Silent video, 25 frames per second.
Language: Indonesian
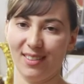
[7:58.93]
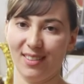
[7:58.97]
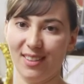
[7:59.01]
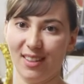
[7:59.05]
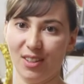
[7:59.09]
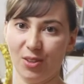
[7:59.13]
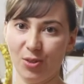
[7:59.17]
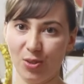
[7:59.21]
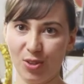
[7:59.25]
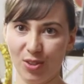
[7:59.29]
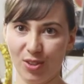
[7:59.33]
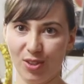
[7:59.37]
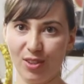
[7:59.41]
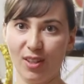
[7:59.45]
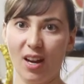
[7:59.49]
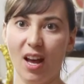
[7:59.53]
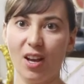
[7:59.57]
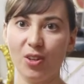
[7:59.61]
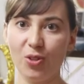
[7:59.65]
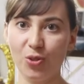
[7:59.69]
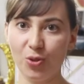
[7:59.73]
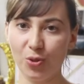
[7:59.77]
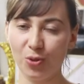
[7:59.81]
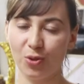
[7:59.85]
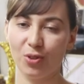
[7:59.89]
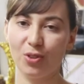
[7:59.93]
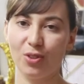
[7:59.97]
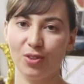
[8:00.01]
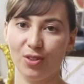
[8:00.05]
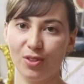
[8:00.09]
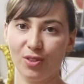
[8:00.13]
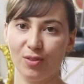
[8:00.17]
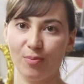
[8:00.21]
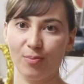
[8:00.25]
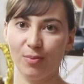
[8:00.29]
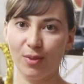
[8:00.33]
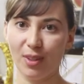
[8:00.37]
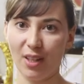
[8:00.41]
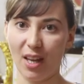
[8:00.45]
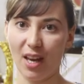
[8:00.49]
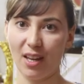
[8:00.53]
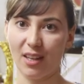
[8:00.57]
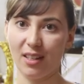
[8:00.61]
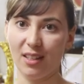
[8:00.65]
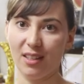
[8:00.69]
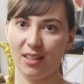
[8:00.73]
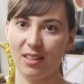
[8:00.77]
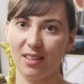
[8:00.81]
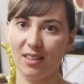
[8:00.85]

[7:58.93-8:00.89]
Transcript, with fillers: harus lanjut menari